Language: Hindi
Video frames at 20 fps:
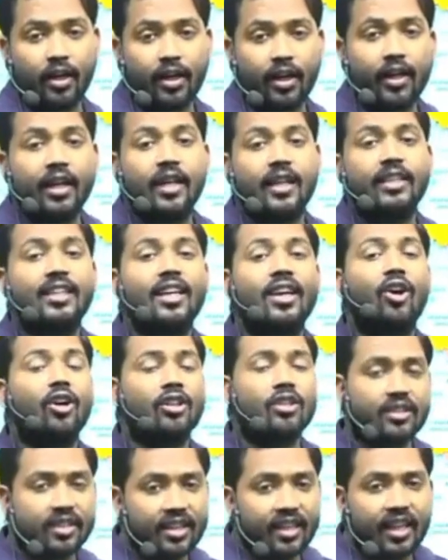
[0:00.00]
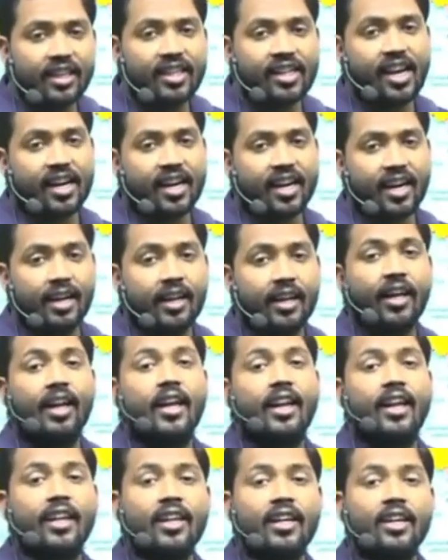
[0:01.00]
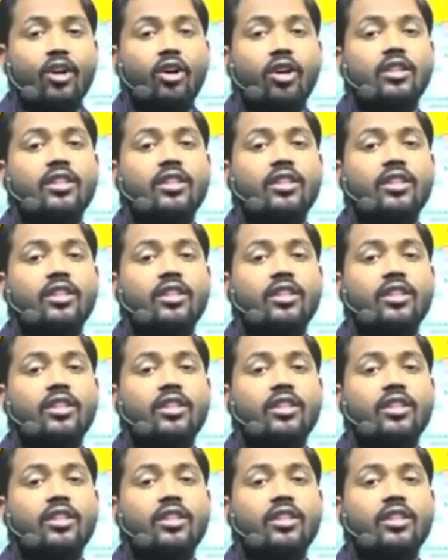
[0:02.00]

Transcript: है ये ऑस्ट्रेलिया का है लेकिन